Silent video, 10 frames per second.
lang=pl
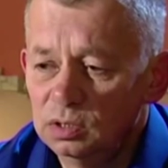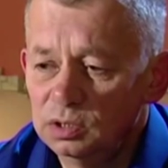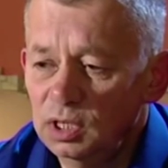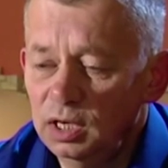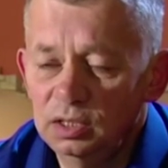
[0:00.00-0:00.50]

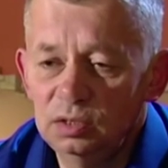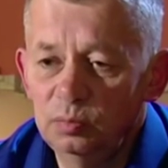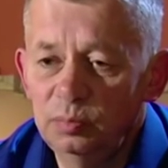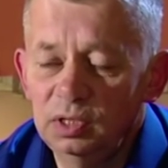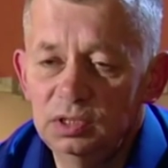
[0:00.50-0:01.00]

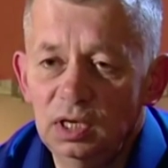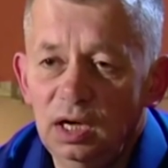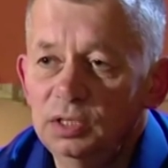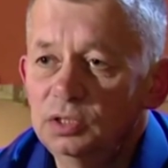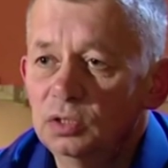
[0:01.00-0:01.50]
szaleńczym pędzie,
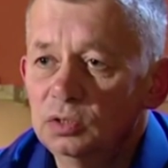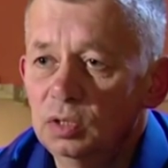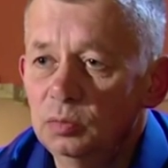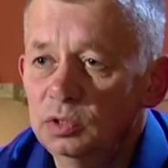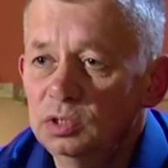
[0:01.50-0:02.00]
jechali
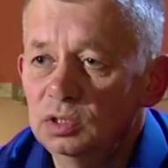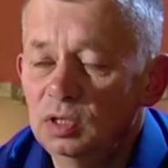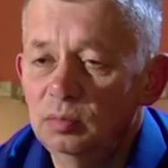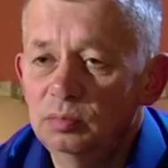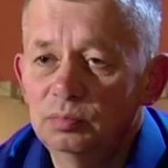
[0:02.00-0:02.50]
środkiem ulicą
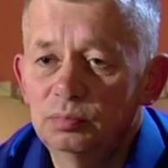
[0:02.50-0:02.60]
na